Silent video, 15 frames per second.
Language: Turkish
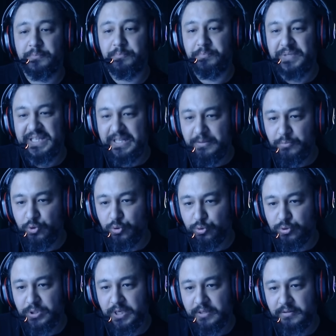
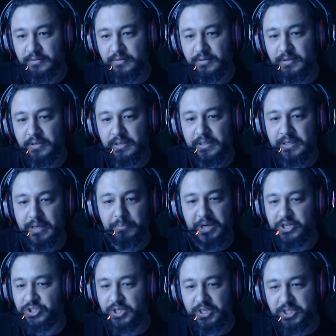Bilmiyorsan ya
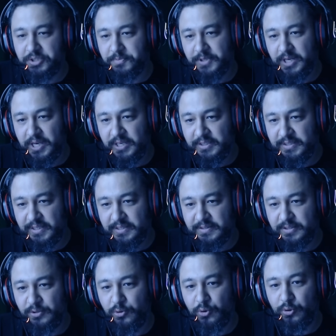başka hiçbir aidiyetin
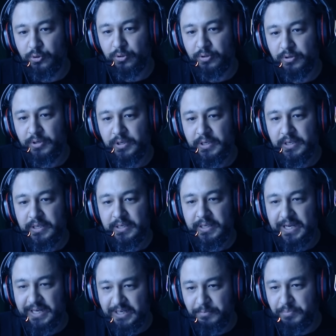yok.
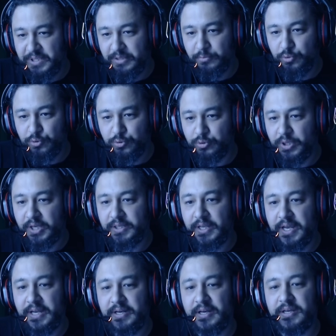Yani bilmiyorsun hani
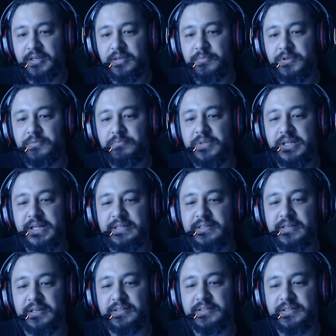herhangi bir milletin
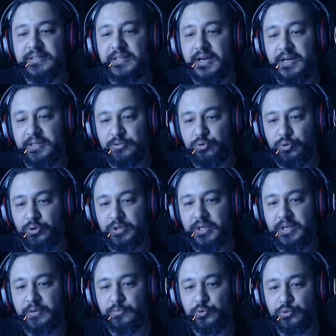adını dahi
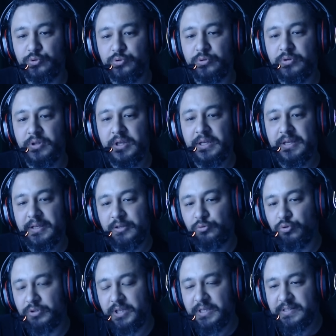söyleyemiyorsun. E,
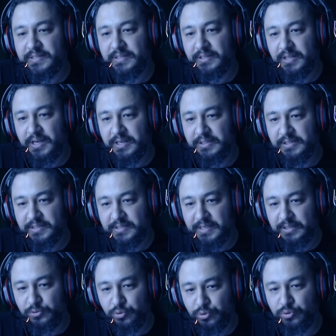dolayısıyla artık sen
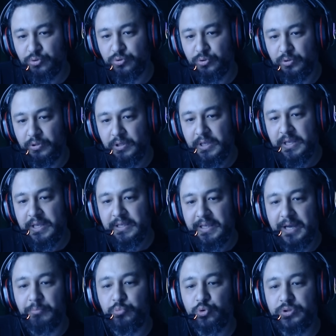Türksün.
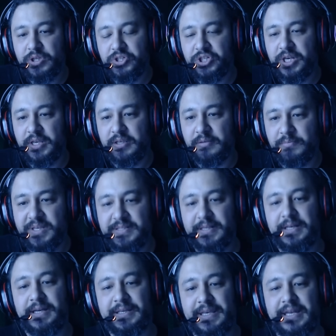Ya burada şey
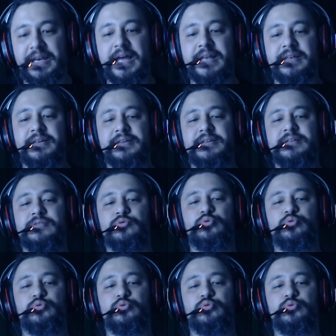mesela gelenlerin suyu...